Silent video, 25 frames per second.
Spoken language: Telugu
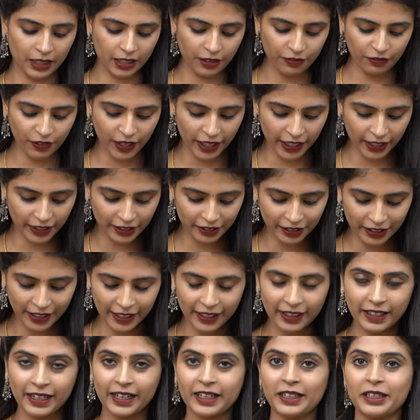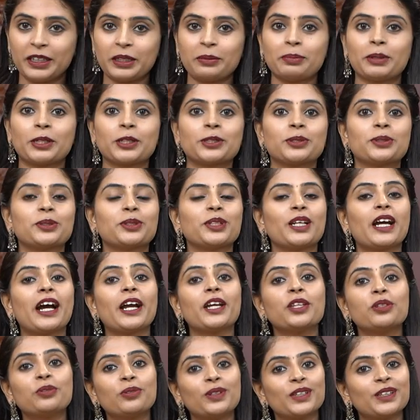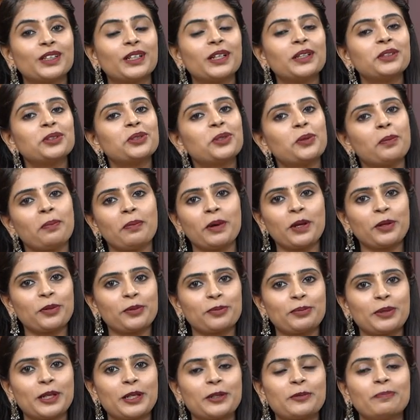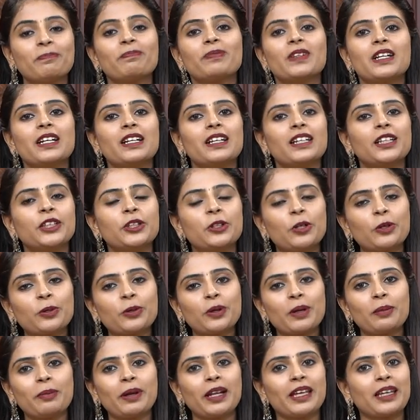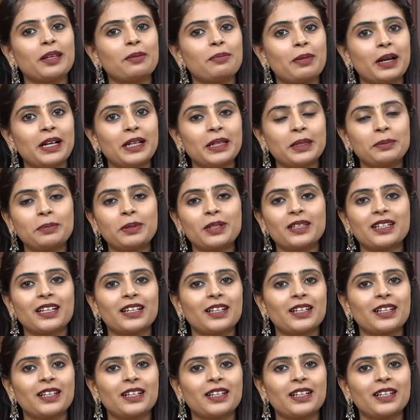మనకి ఫైవ్ హండ్రెడ్ అండ్ నైంటీ పడుతుంది ఐదు వందల తొంభై రూపాయలు ఇందులో కూడా మనకి మల్టిపుల్